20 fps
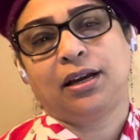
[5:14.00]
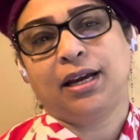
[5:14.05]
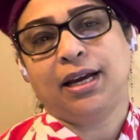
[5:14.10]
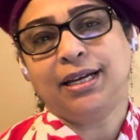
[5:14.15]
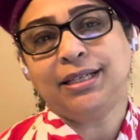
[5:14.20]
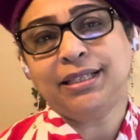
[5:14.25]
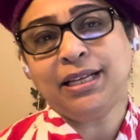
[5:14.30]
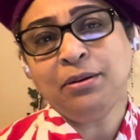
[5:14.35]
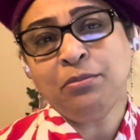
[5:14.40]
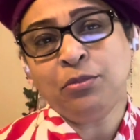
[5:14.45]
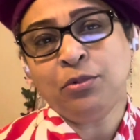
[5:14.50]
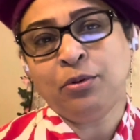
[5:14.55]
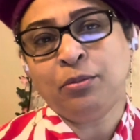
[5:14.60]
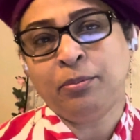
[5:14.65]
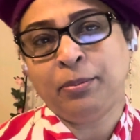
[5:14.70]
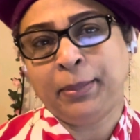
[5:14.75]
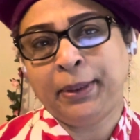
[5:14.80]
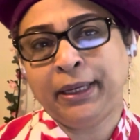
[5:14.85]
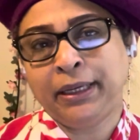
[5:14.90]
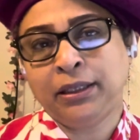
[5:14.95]
Es el
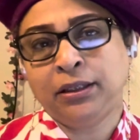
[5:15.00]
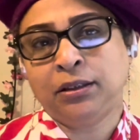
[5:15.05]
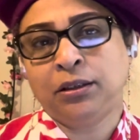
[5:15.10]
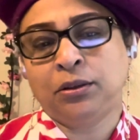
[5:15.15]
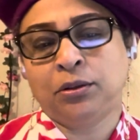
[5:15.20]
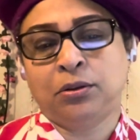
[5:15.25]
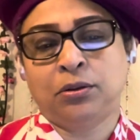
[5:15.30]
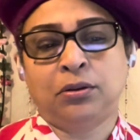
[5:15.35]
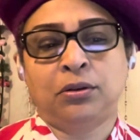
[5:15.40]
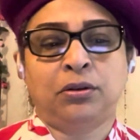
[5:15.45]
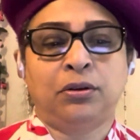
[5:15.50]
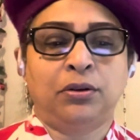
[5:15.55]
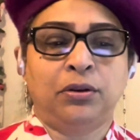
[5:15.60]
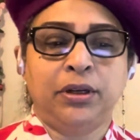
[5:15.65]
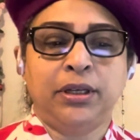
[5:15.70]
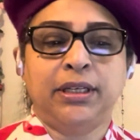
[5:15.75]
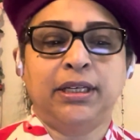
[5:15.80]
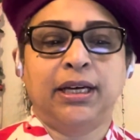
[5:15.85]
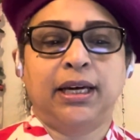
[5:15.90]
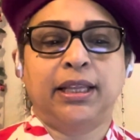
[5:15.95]
momento
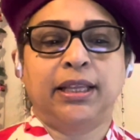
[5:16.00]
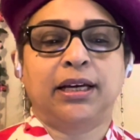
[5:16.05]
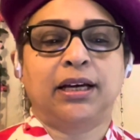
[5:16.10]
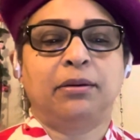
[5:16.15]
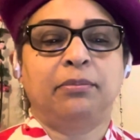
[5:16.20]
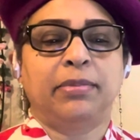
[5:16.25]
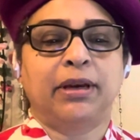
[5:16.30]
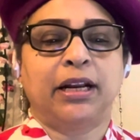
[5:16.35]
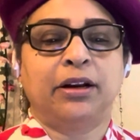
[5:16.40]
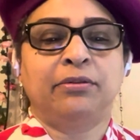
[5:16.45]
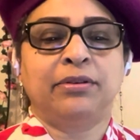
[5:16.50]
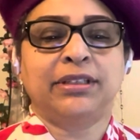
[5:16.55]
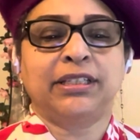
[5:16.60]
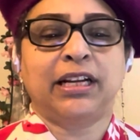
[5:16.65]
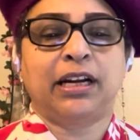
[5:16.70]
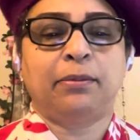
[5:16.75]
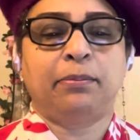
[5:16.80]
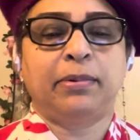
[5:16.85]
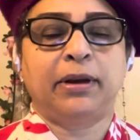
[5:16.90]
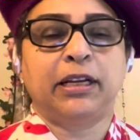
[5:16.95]
hoy ya de cambiar
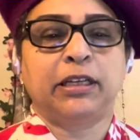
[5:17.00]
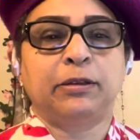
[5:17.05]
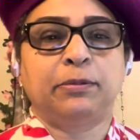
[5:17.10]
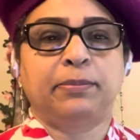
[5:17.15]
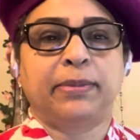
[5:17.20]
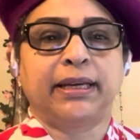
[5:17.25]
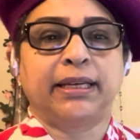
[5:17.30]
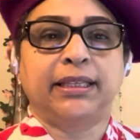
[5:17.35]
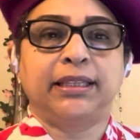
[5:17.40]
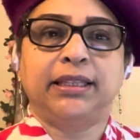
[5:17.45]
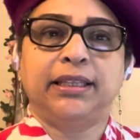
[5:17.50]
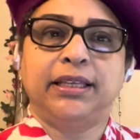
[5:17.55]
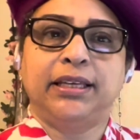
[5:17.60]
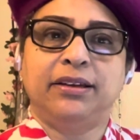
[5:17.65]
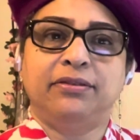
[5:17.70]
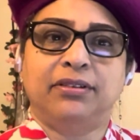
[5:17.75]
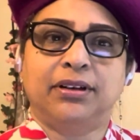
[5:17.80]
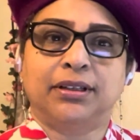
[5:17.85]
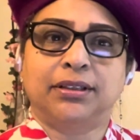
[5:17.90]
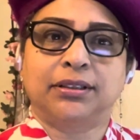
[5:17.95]
nuestras
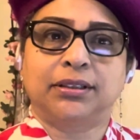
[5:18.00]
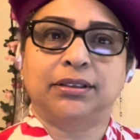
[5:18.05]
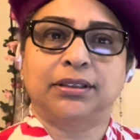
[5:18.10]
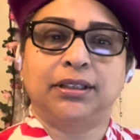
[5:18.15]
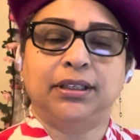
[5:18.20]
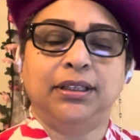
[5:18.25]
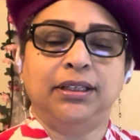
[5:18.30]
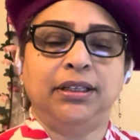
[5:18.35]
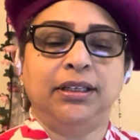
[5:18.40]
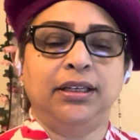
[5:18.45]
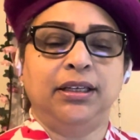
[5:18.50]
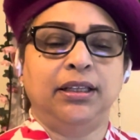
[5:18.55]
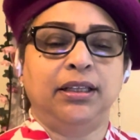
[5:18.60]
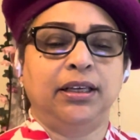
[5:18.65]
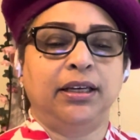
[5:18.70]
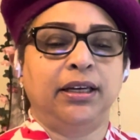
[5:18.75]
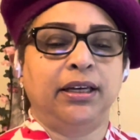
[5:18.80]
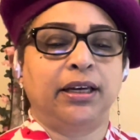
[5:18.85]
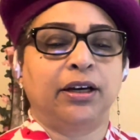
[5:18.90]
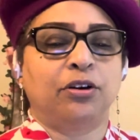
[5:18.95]
perspectivas y
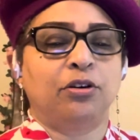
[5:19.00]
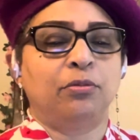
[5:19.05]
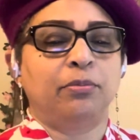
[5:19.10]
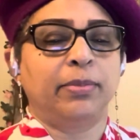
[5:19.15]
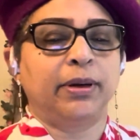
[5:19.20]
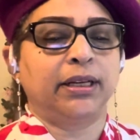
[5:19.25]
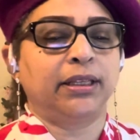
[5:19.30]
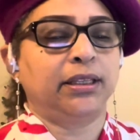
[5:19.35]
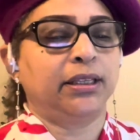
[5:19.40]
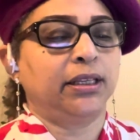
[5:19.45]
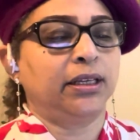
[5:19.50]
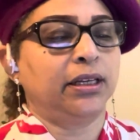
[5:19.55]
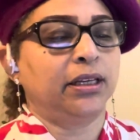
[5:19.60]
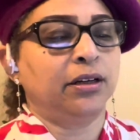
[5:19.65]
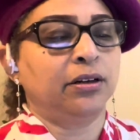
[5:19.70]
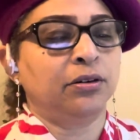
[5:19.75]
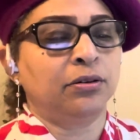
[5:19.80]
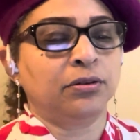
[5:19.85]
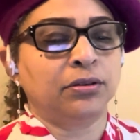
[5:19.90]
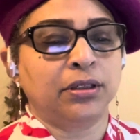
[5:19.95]
de
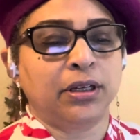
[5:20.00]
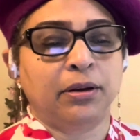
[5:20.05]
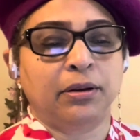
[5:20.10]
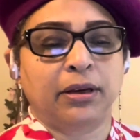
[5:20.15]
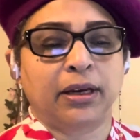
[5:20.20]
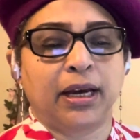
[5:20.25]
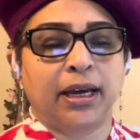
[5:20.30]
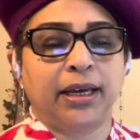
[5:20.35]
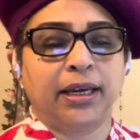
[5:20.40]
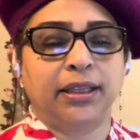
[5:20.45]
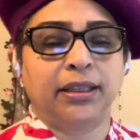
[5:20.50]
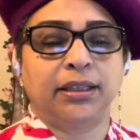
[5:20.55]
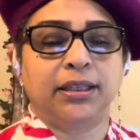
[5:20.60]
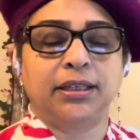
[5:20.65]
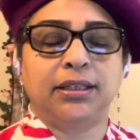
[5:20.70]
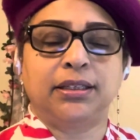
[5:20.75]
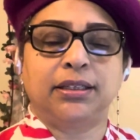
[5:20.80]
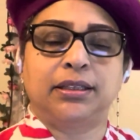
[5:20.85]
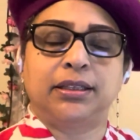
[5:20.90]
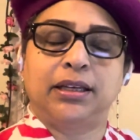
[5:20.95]
convertirnos en
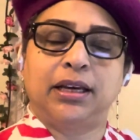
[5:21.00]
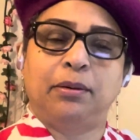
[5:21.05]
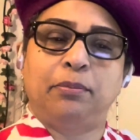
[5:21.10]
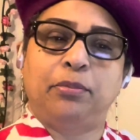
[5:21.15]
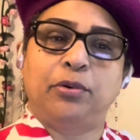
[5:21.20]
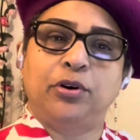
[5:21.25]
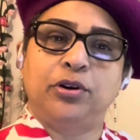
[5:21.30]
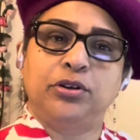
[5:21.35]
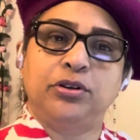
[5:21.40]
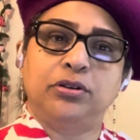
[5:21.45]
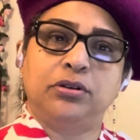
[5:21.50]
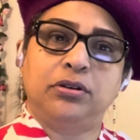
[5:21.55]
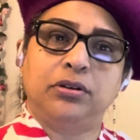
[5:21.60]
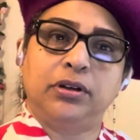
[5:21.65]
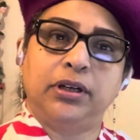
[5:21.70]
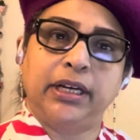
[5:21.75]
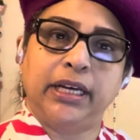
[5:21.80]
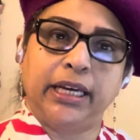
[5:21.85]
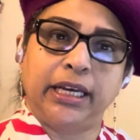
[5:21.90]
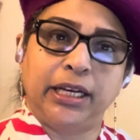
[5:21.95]
agentes de apoyo
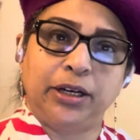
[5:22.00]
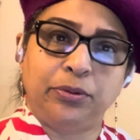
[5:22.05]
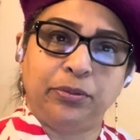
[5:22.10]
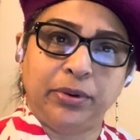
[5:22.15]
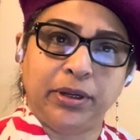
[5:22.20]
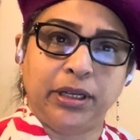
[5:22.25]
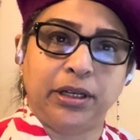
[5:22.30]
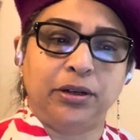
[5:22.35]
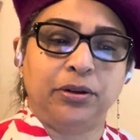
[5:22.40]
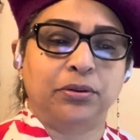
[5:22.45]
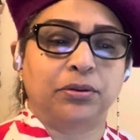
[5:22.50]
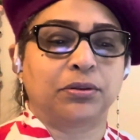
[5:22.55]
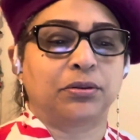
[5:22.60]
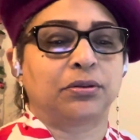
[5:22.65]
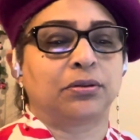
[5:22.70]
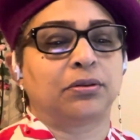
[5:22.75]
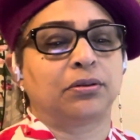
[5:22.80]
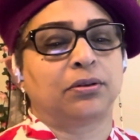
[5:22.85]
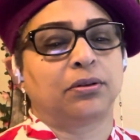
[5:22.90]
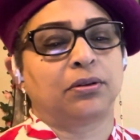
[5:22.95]
genuinos.